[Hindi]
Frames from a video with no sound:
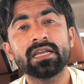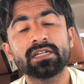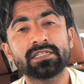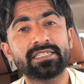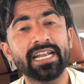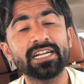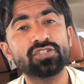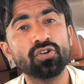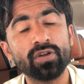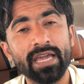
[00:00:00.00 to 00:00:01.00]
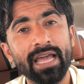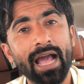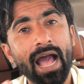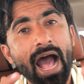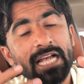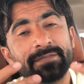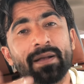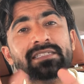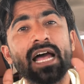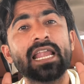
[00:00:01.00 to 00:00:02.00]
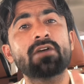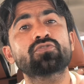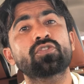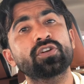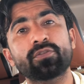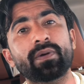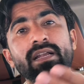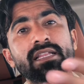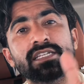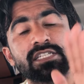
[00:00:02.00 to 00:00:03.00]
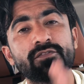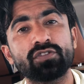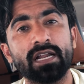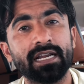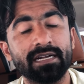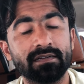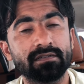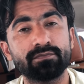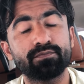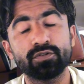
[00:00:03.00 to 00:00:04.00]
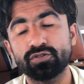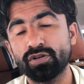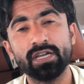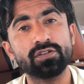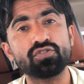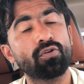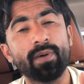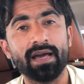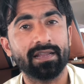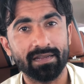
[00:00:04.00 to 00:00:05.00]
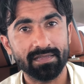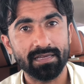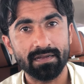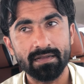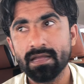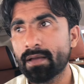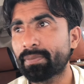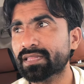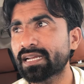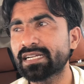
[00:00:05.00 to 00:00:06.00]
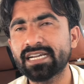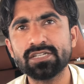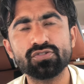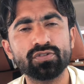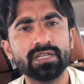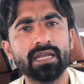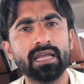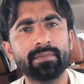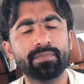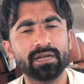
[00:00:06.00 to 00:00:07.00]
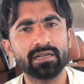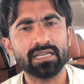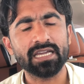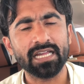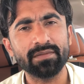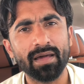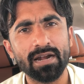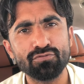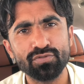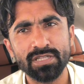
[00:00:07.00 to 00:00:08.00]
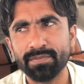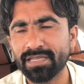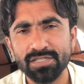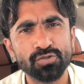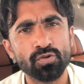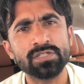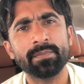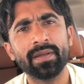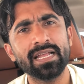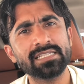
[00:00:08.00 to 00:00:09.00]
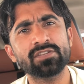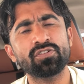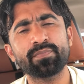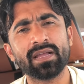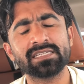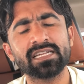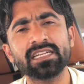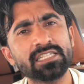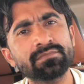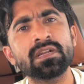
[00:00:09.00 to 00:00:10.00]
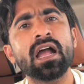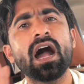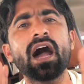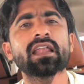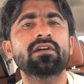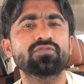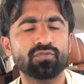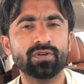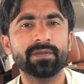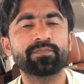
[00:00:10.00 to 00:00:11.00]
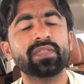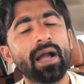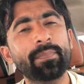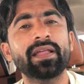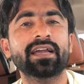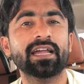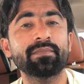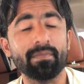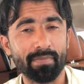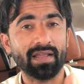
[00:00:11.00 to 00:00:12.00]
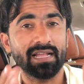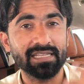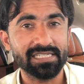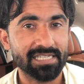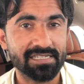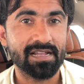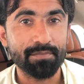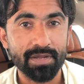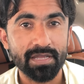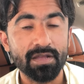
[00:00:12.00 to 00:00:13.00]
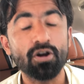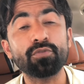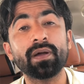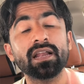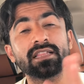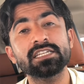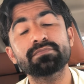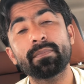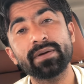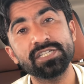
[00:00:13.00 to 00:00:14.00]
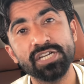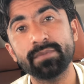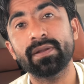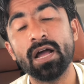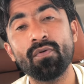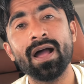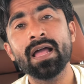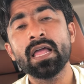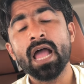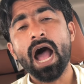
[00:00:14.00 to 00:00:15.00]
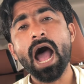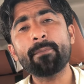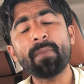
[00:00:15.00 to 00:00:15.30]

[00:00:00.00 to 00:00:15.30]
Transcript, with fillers: डेढ़ सौ के आसपास ऑल आउट हो गई और बांग्लादेश ने वो टारगेट जो है कि स्कोर बाहर कर दिया पता नहीं डेढ़ सौ से करीब ऑल आउट हुई थी पता नहीं सौ से पहले ऐसे ही कोई पाकिस्तान की टीम ऑल आउट हो गई अपने घर में बांग्लादेश के सामने और बांग्लादेश बब्बर शेर बना हुआ आप